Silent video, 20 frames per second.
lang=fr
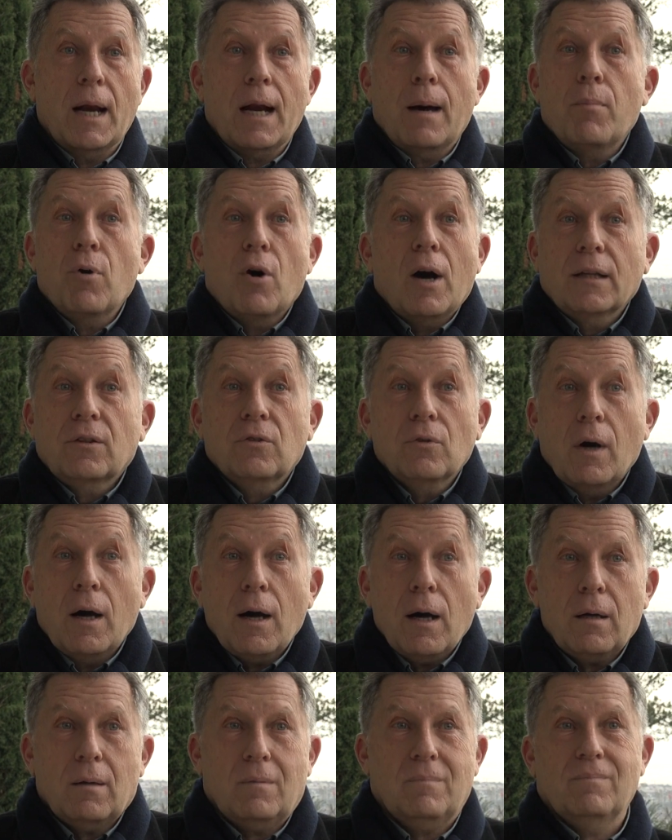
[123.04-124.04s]
un
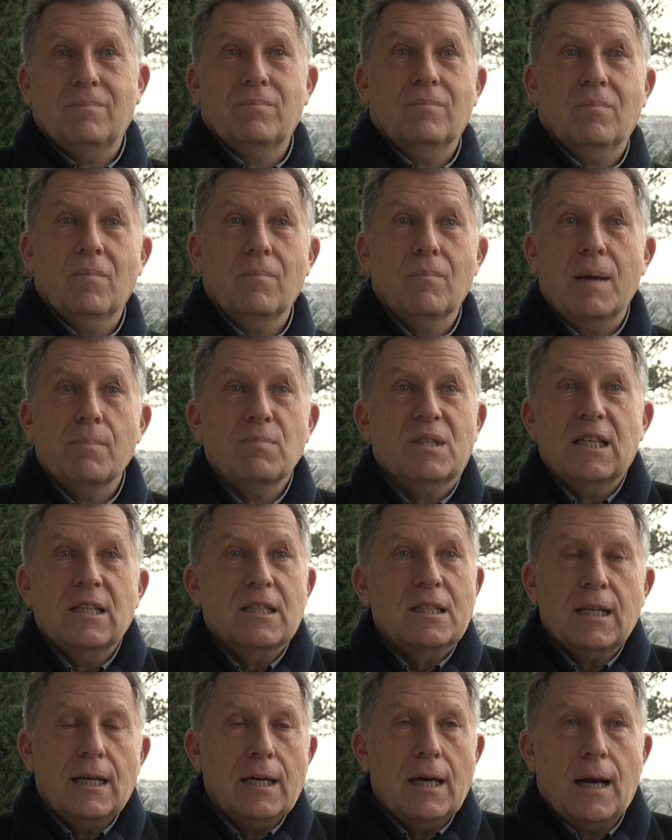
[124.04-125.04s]
laboratoire même si
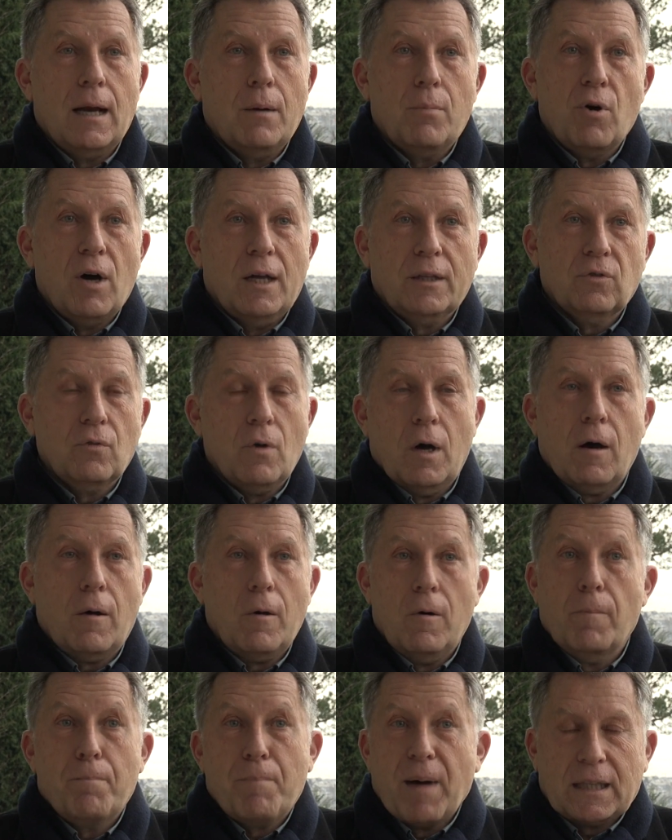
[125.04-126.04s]
c'est un laboratoire
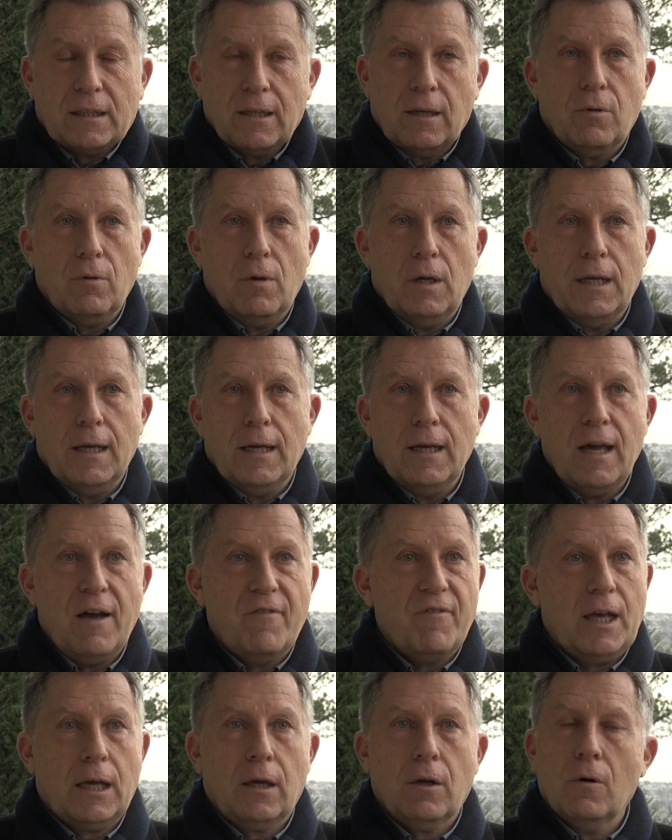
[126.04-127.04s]
euh, particulier
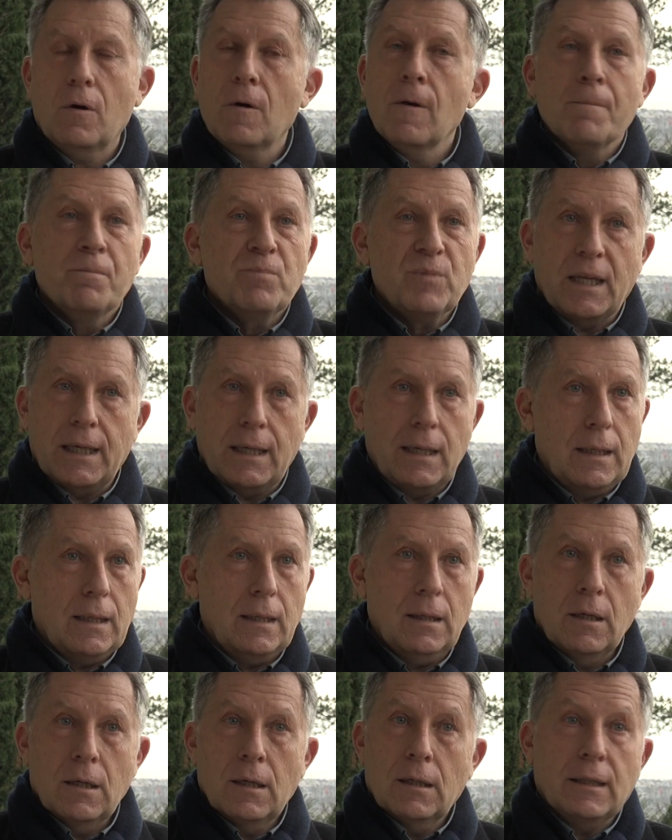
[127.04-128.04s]
avec
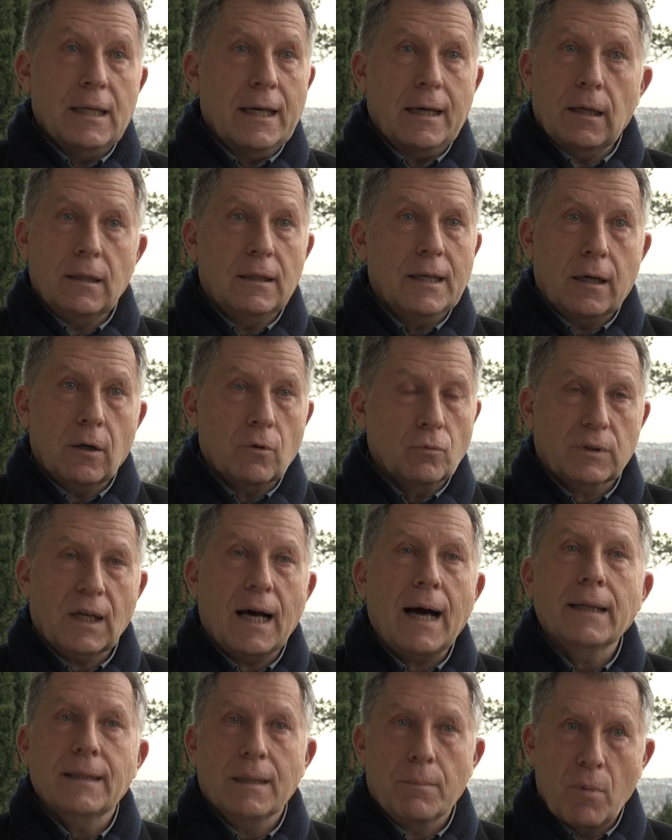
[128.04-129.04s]
des,
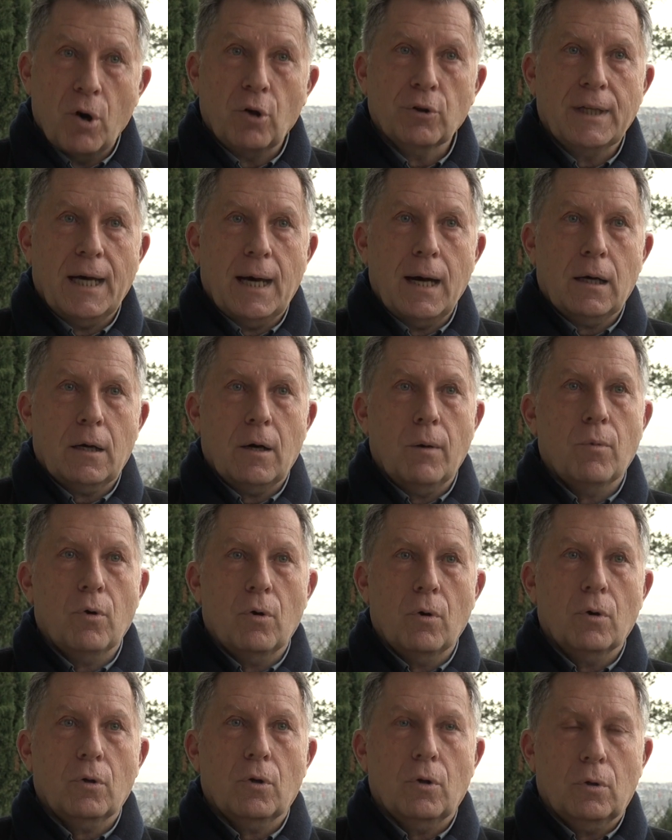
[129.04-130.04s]
contrats, des mandats, comme
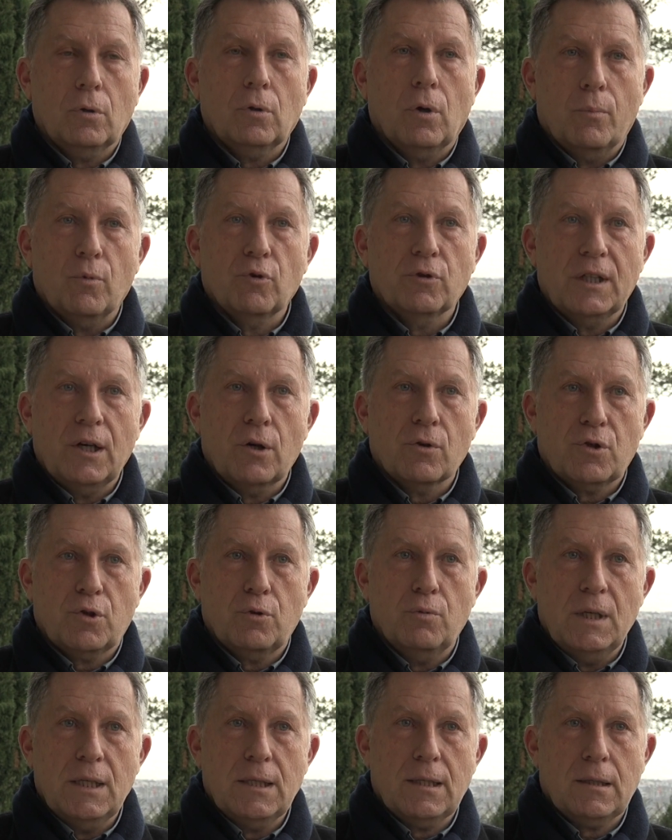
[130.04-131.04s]
on, dit en
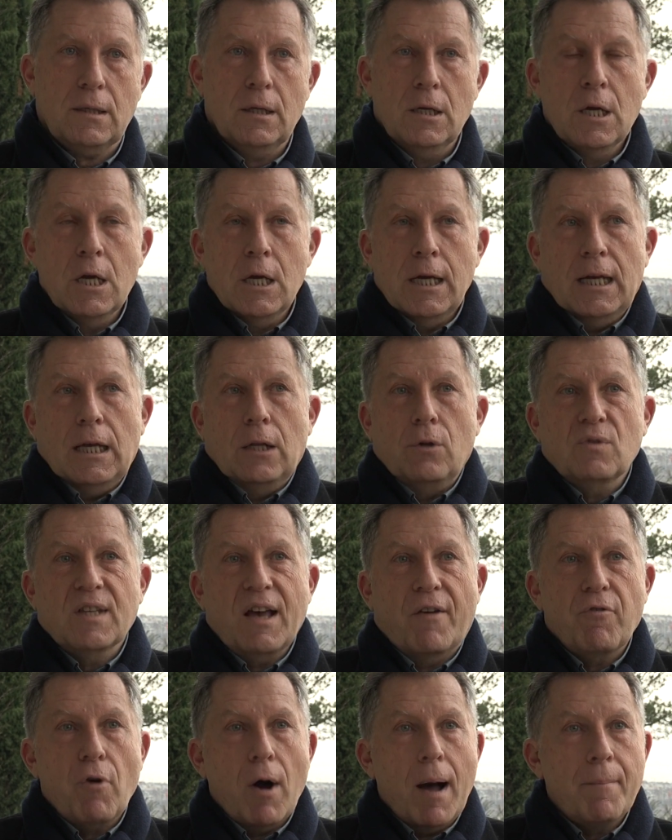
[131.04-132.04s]
Suisse. Et nous
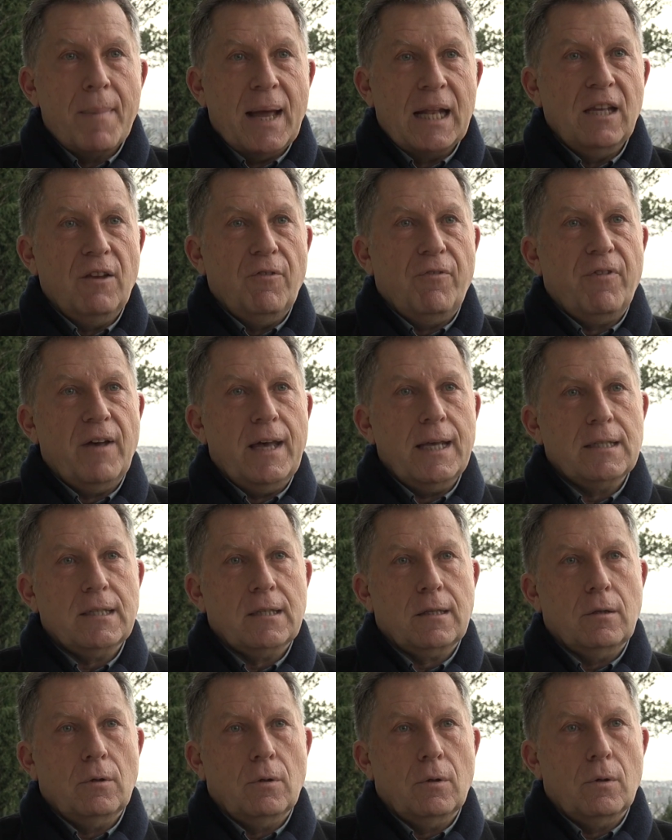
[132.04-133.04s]
avons un
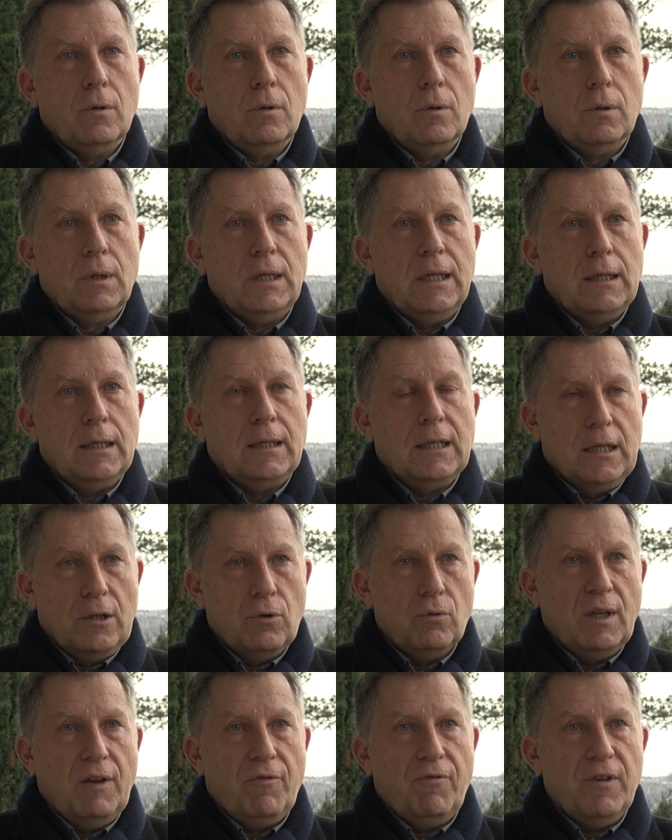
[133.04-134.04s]
manifeste euh, qui, qui,
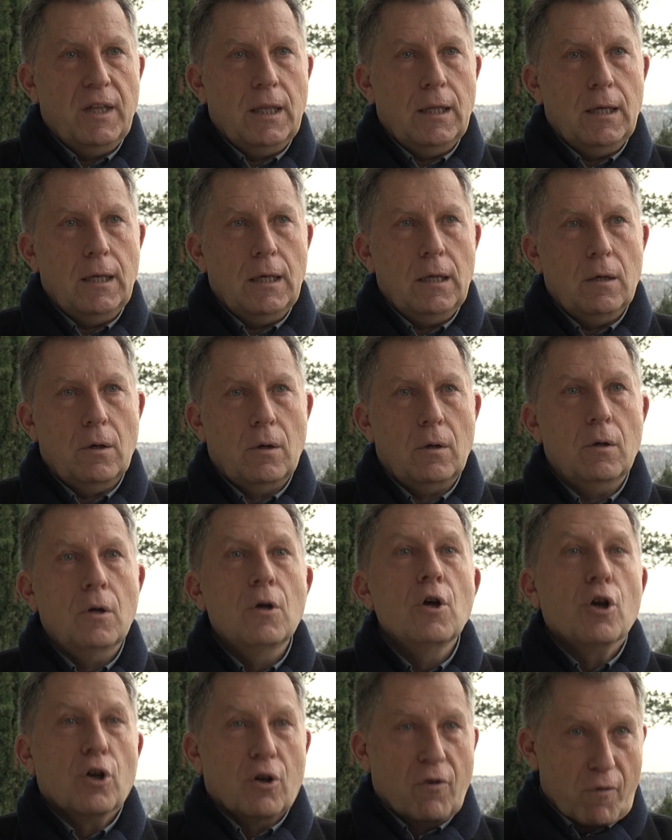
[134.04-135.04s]
nous définit, euh,
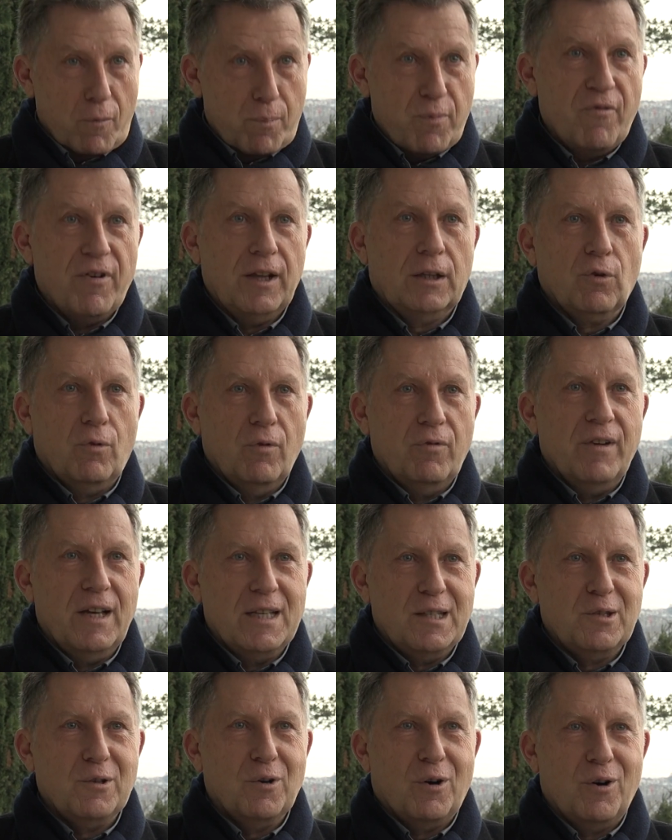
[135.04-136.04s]
que vous pouvez
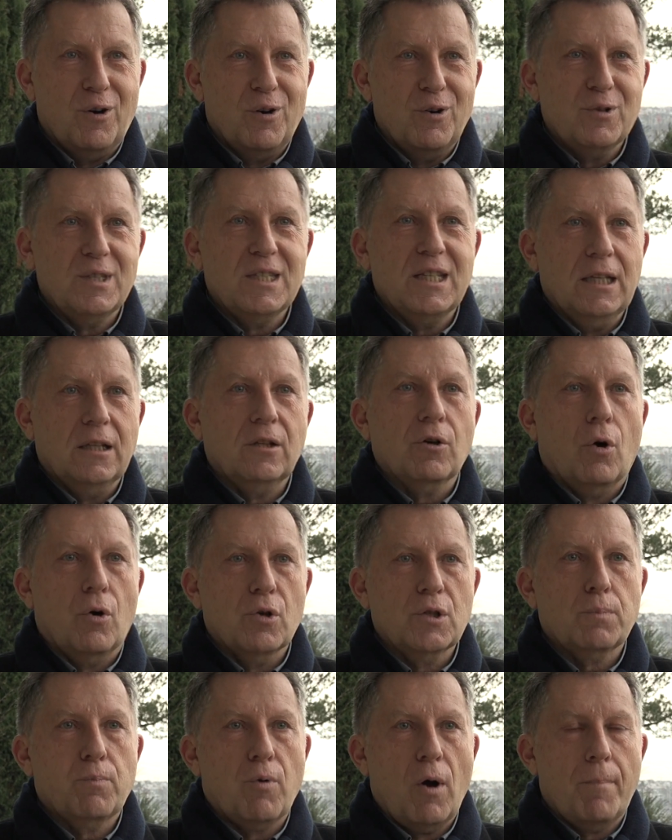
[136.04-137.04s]
trouver sur le site
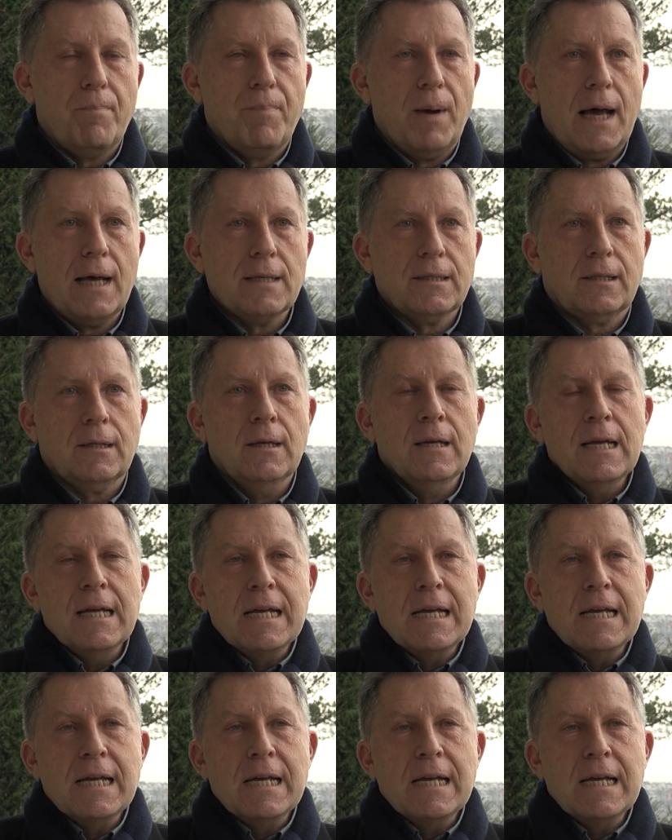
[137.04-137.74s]
coros.place.